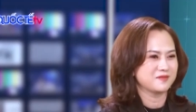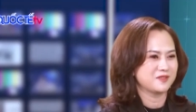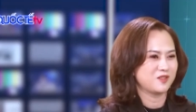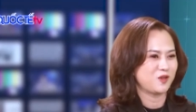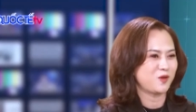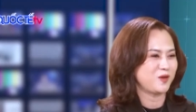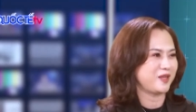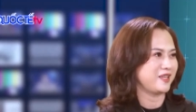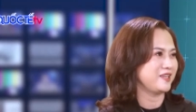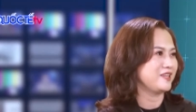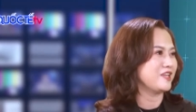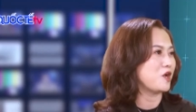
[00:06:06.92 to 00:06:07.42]

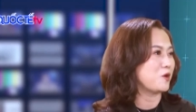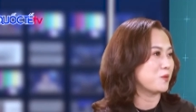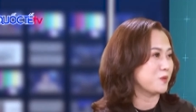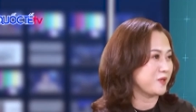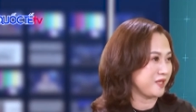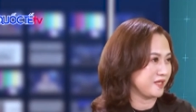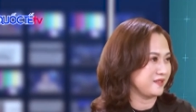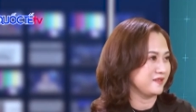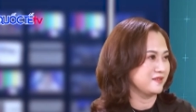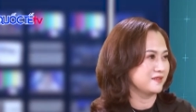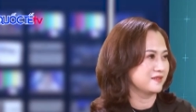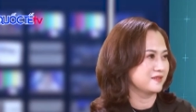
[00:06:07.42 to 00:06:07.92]
thôi lấy nhau
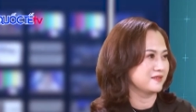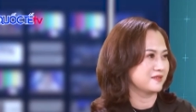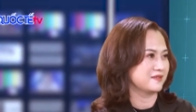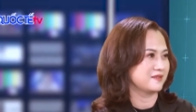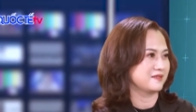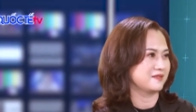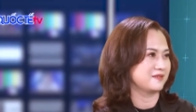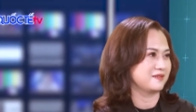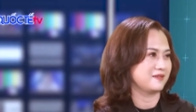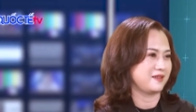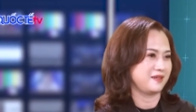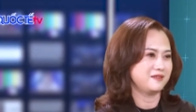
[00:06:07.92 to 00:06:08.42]
đi,
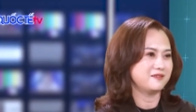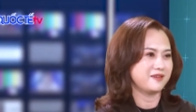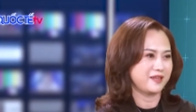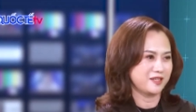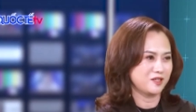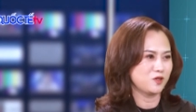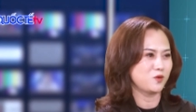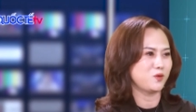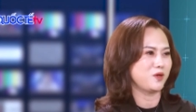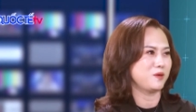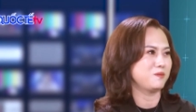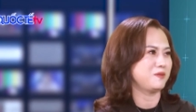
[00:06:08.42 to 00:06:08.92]
lấy rồi
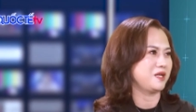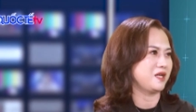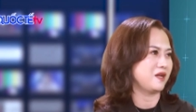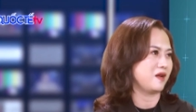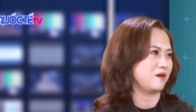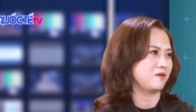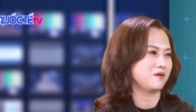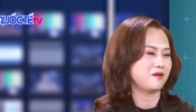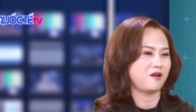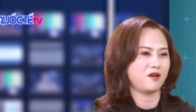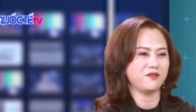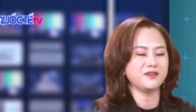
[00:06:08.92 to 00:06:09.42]
anh nuôi em đi
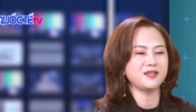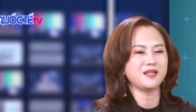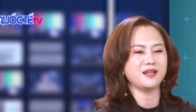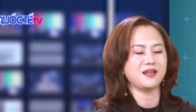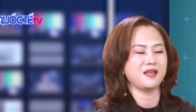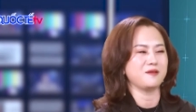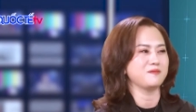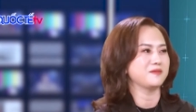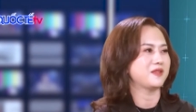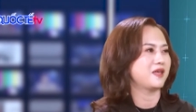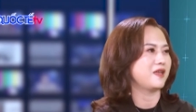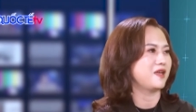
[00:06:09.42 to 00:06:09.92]
học khỏi phải đi
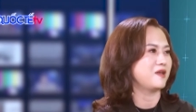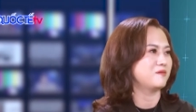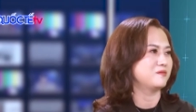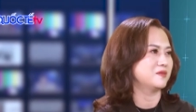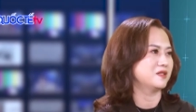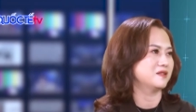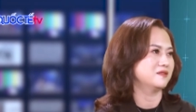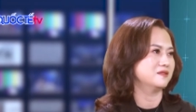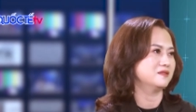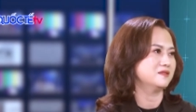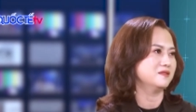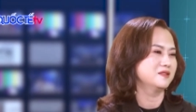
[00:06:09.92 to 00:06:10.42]
làm thêm
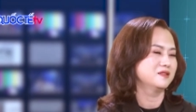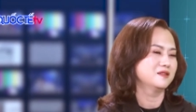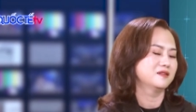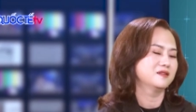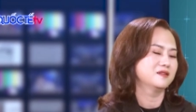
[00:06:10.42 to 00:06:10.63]
nữa.